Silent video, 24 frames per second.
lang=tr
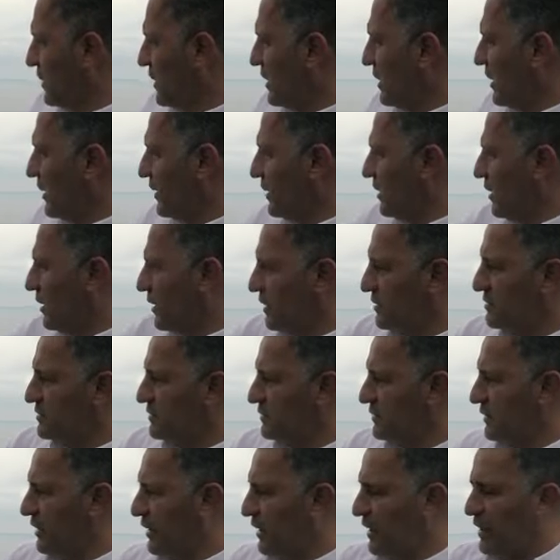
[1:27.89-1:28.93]
kara
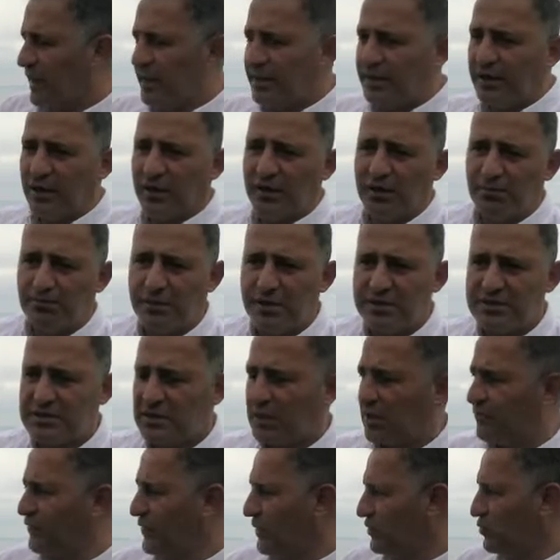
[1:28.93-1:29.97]
arasındaki en yakın
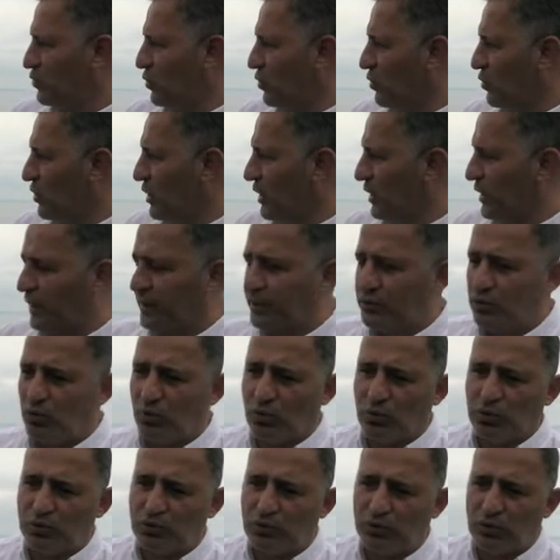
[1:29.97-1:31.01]
mesafe dolgu alanının
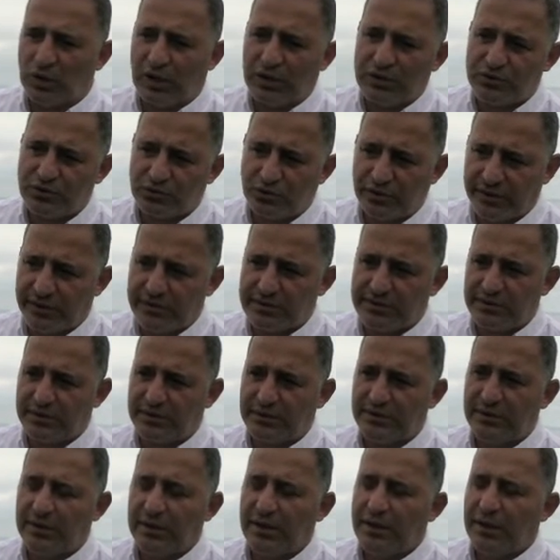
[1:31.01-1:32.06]
olduğu Aksu
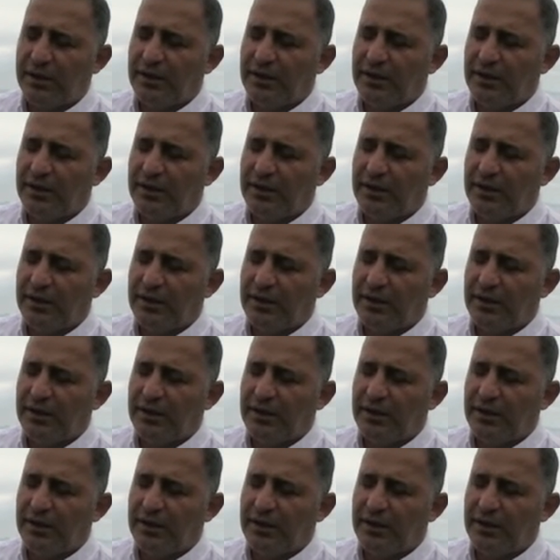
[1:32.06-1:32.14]
Deresi'nin